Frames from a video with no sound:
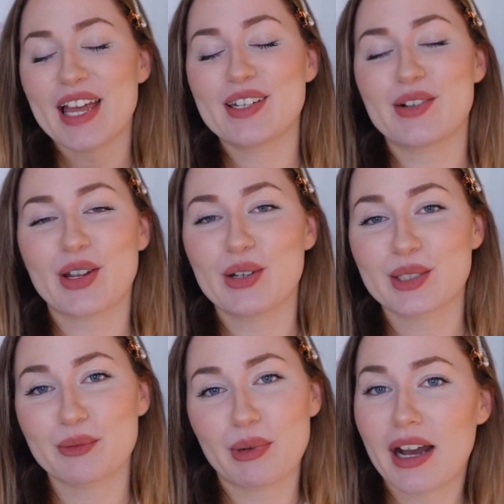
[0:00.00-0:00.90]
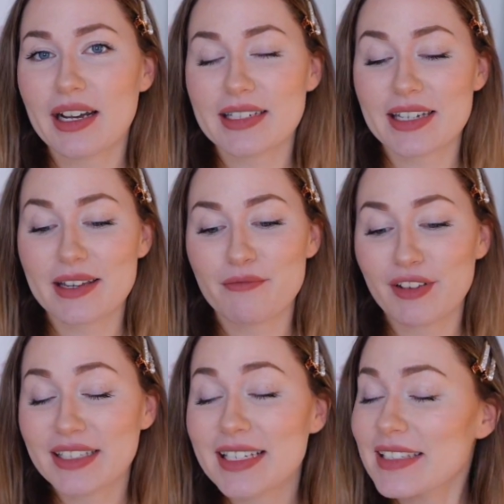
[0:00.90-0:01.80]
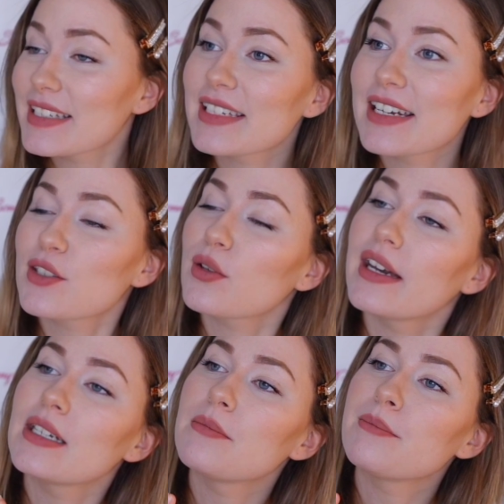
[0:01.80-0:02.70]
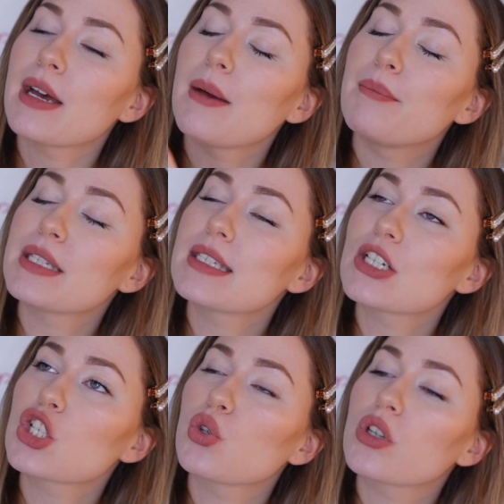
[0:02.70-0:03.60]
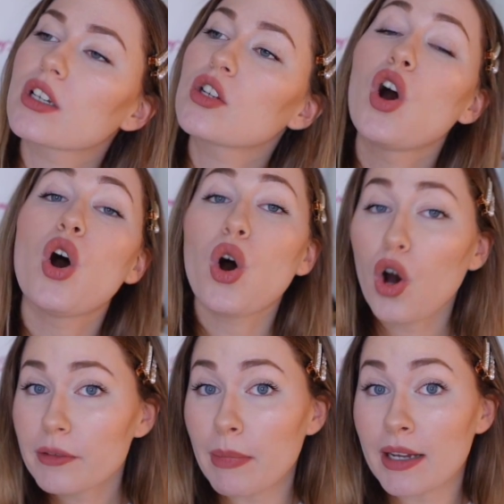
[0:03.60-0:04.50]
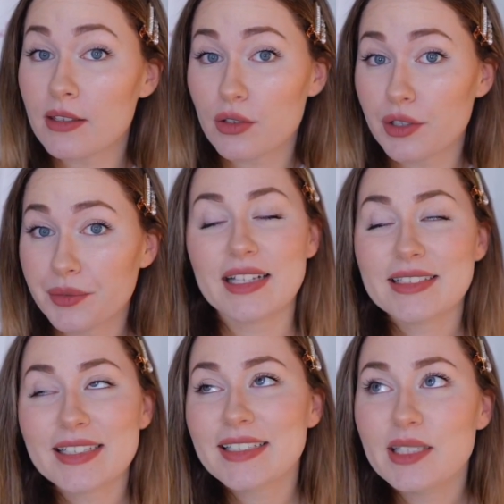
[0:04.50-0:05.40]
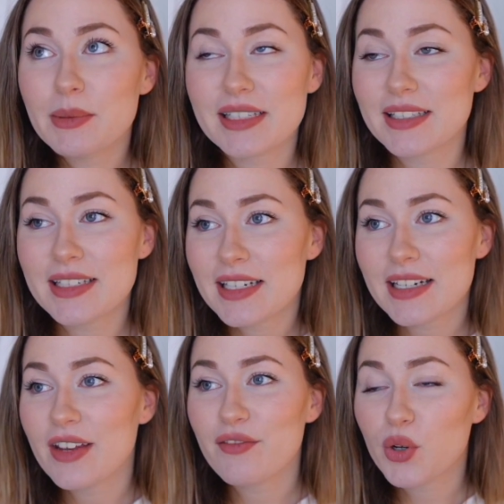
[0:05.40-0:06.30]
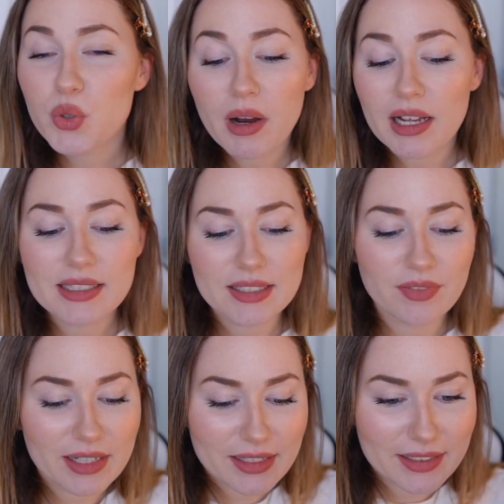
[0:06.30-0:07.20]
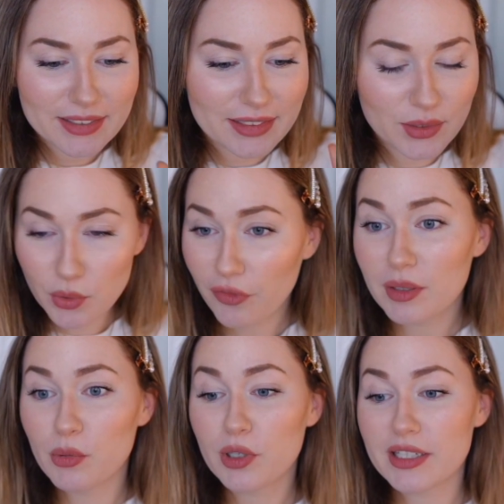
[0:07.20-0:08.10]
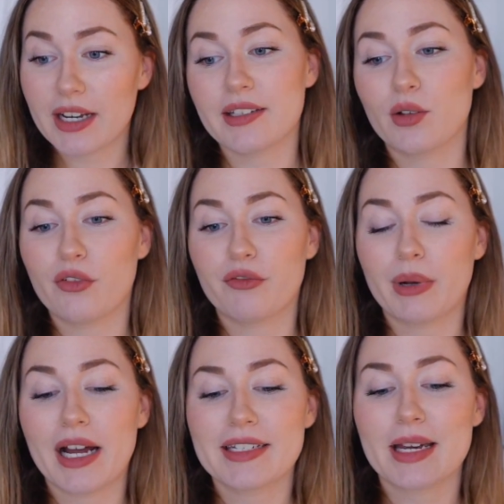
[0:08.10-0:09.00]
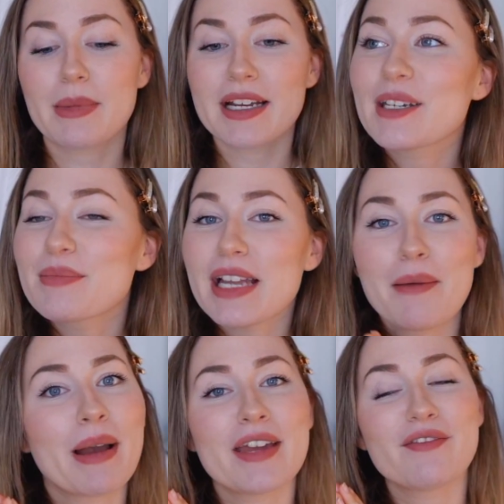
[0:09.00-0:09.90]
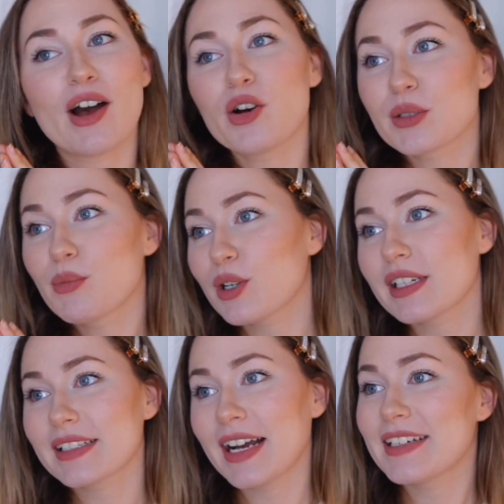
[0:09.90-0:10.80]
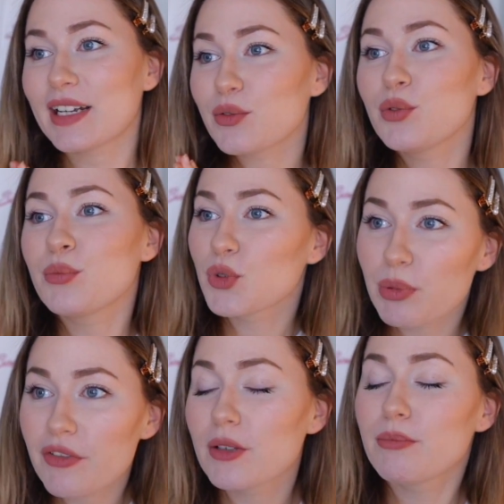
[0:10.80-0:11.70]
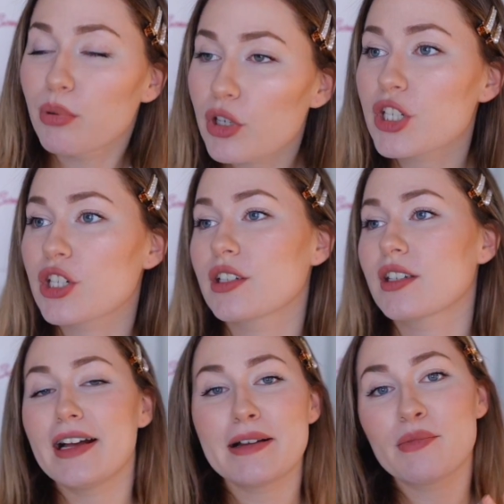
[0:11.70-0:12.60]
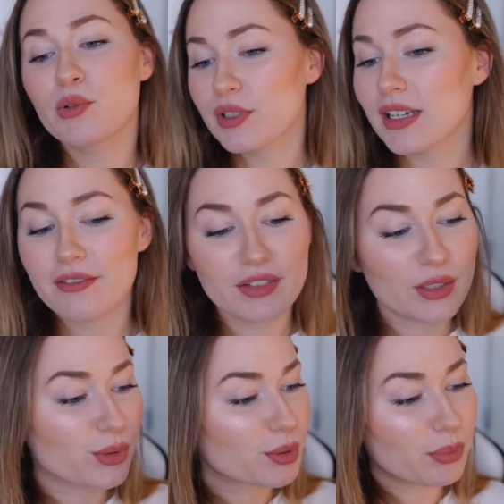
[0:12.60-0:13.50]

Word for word: Add-on rausgebracht, ähm, was das Internet zu einem ein äh, bisschen schöneren Ort machen soll. An sich liebe ich das Internet einfach über alles, weil es so viele Möglichkeiten offenbart, aber gibt einem einfach auch die Möglichkeit, anonym super viel Bullshit ähm, unter Videos,